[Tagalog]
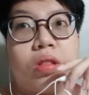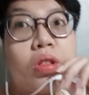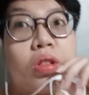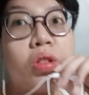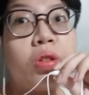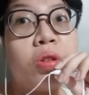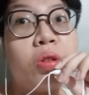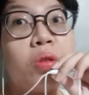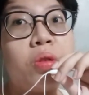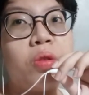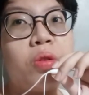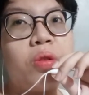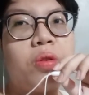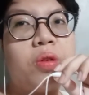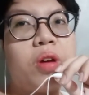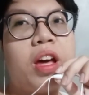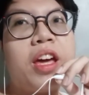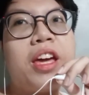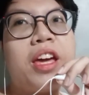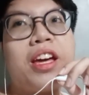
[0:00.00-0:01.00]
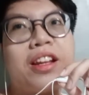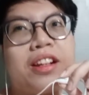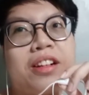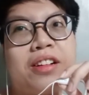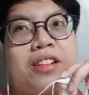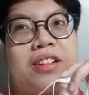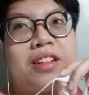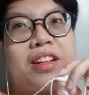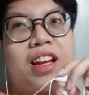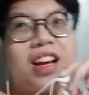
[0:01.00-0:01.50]
So,
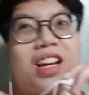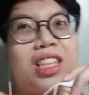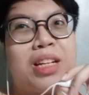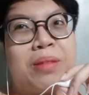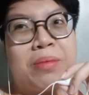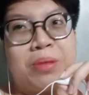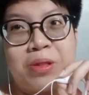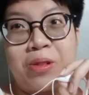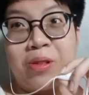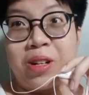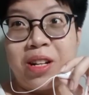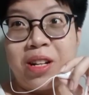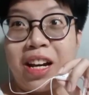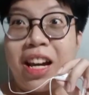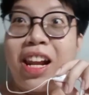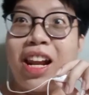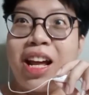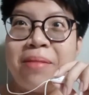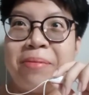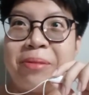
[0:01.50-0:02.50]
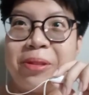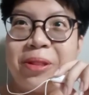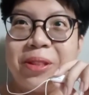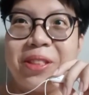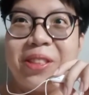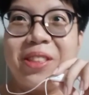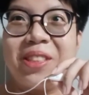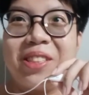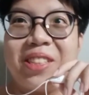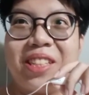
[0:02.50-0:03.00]
ayan. Kakatapos ko
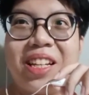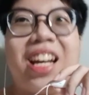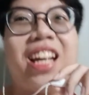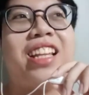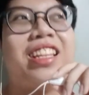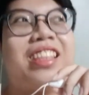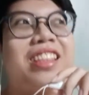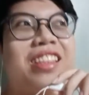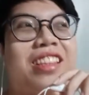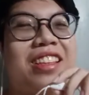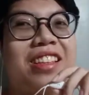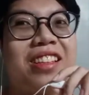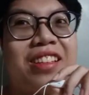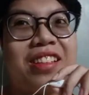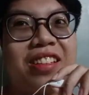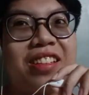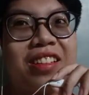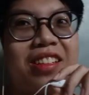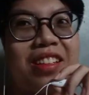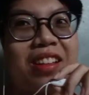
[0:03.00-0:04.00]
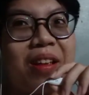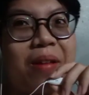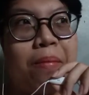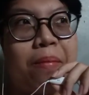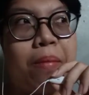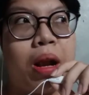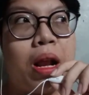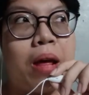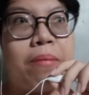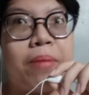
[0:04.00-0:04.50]
naghilamos. At
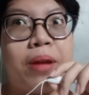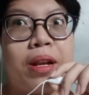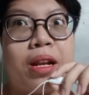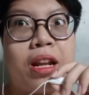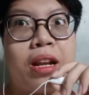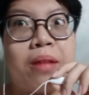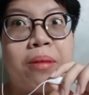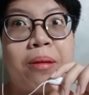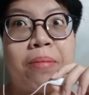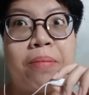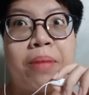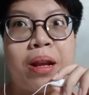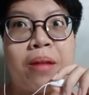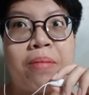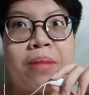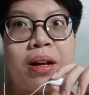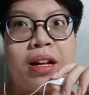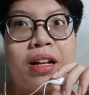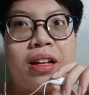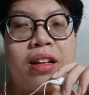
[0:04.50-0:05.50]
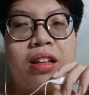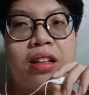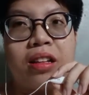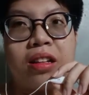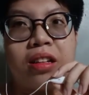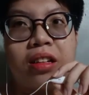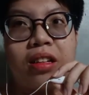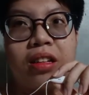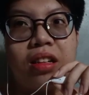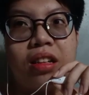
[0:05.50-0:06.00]
mm, malapit na naman pala mag
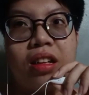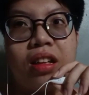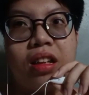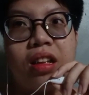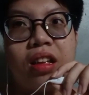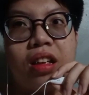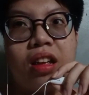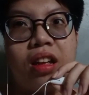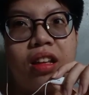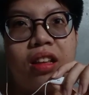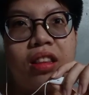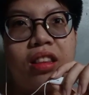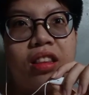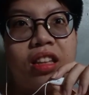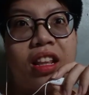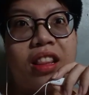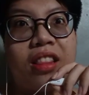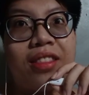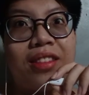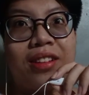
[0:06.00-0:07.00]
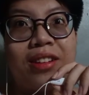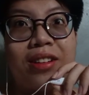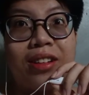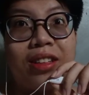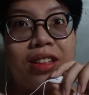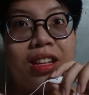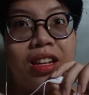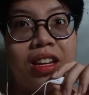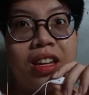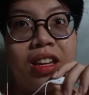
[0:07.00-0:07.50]
uh, ah,
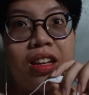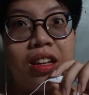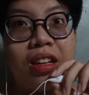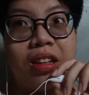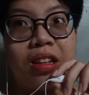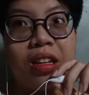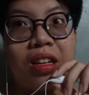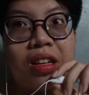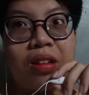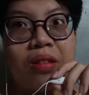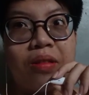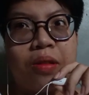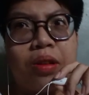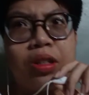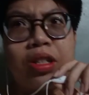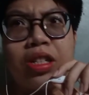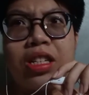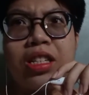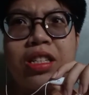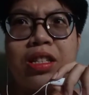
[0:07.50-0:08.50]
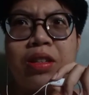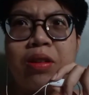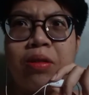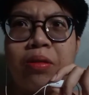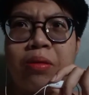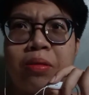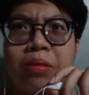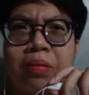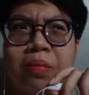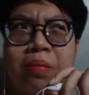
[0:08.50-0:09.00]
10.30. Which is
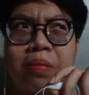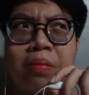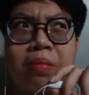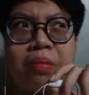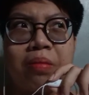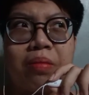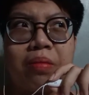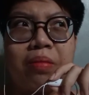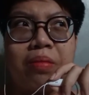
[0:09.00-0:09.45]
yung